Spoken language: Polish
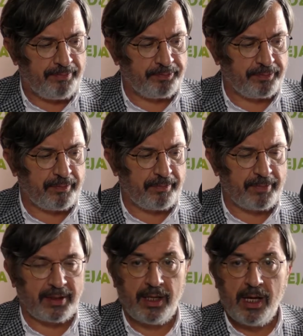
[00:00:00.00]

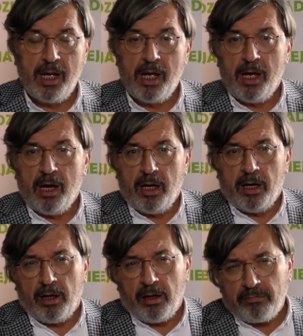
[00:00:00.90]
mm,
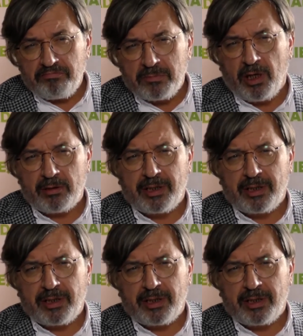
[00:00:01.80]
no,